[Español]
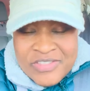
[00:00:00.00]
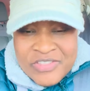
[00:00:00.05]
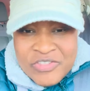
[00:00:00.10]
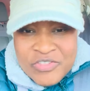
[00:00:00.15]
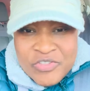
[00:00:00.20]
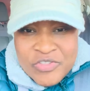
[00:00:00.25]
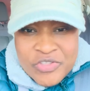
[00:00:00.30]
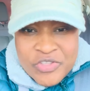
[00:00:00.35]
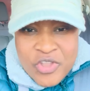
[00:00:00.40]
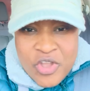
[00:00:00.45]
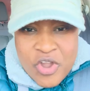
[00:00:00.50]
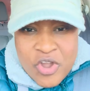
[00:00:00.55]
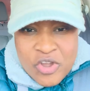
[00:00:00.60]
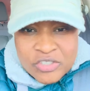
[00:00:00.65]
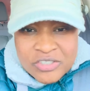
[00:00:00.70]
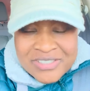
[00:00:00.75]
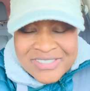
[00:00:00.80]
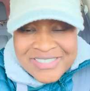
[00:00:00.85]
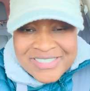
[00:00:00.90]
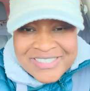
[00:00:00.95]

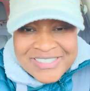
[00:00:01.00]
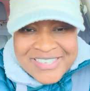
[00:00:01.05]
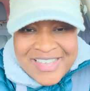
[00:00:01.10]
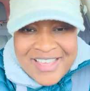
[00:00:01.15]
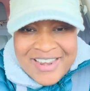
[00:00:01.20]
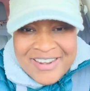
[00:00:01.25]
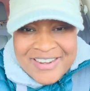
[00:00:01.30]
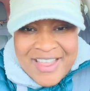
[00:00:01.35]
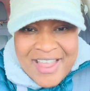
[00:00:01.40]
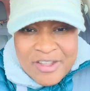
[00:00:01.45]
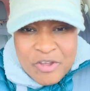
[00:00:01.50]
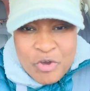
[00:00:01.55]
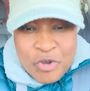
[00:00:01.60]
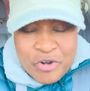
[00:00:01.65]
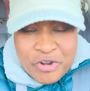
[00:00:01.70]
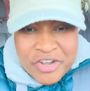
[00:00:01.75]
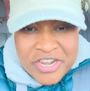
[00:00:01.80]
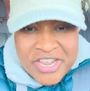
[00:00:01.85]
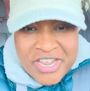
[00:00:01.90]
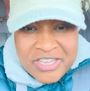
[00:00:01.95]
No salga
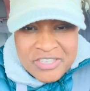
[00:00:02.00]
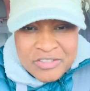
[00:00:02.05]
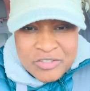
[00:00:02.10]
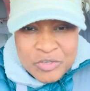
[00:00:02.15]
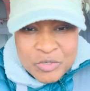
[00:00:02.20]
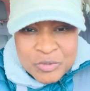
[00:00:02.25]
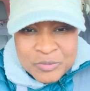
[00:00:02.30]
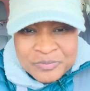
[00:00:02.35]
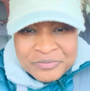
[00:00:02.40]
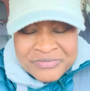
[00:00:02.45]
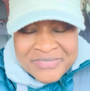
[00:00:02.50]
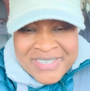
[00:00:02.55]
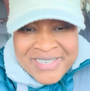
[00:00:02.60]
corriendo.